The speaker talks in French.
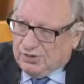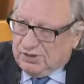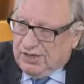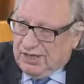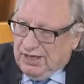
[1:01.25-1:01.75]

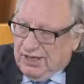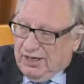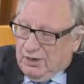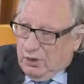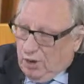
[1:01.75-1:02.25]
c'est
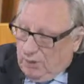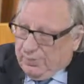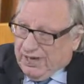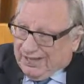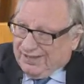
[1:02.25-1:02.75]

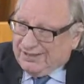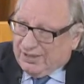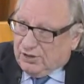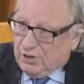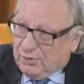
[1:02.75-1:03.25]
l'Europe et la
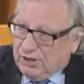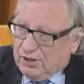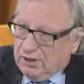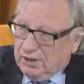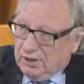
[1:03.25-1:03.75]
crise
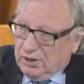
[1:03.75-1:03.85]
économique